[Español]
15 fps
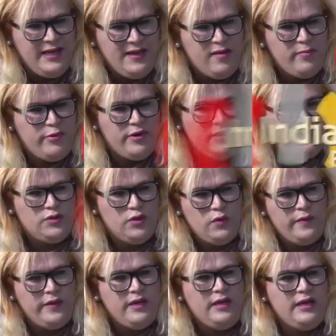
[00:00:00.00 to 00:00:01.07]
queda por
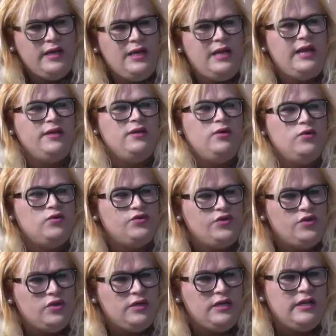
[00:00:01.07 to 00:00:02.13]
resolver es la
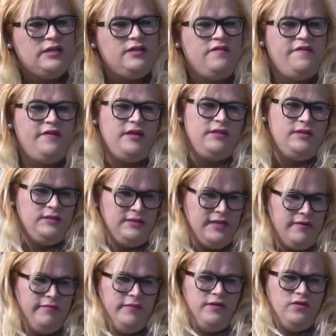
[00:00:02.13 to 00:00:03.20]
inclusión en diferentes
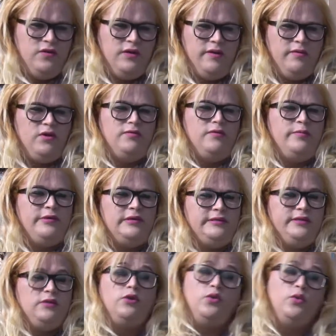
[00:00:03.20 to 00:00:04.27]
ámbitos, que como puede
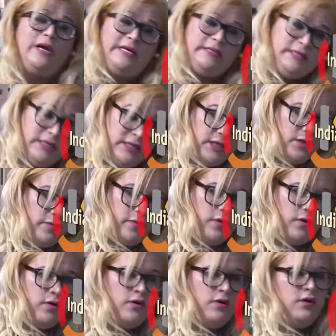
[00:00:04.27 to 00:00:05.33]
ser lo
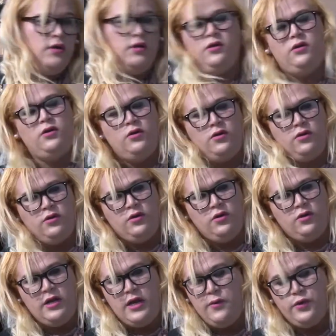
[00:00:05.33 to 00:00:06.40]
educativo,
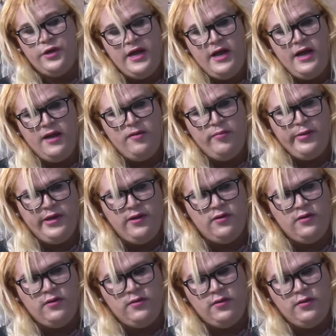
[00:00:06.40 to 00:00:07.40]
lo, laboral, pero